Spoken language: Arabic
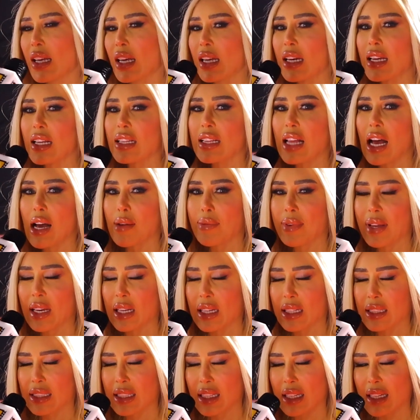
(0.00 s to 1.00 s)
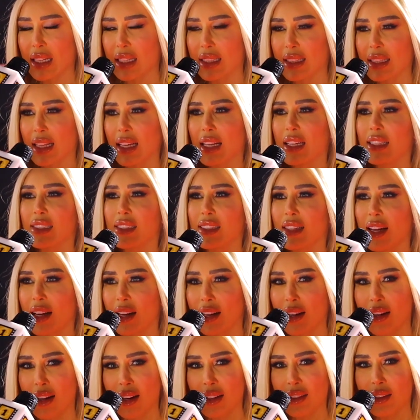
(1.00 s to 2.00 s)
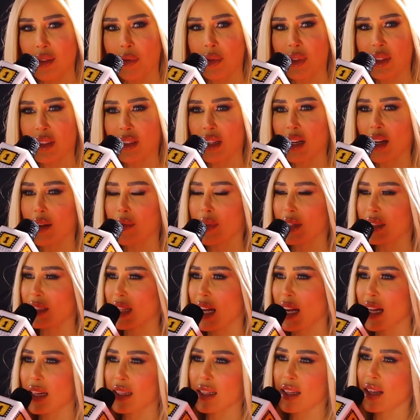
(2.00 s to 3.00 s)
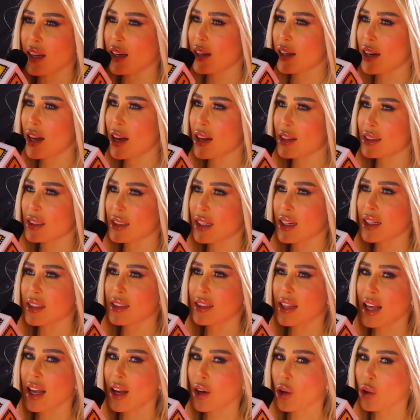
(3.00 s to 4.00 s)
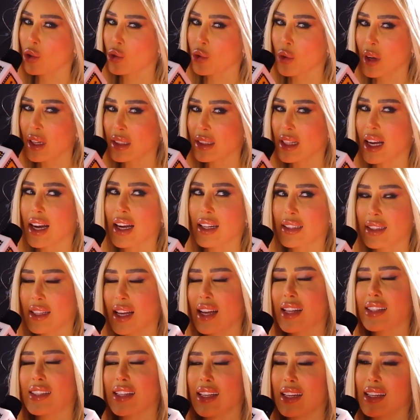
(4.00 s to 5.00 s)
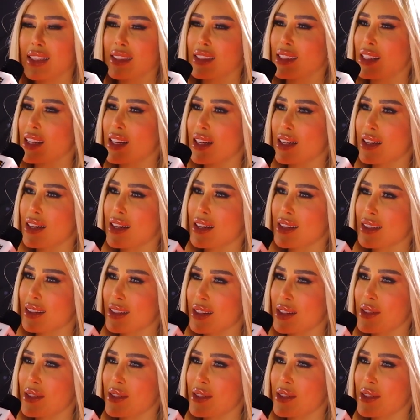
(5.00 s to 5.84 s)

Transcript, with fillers: كنت قبل كثير اتخذ قراراتي بسرعه بس حاليا لا صرت اخذ وقتي حتى اتخذ قراراتي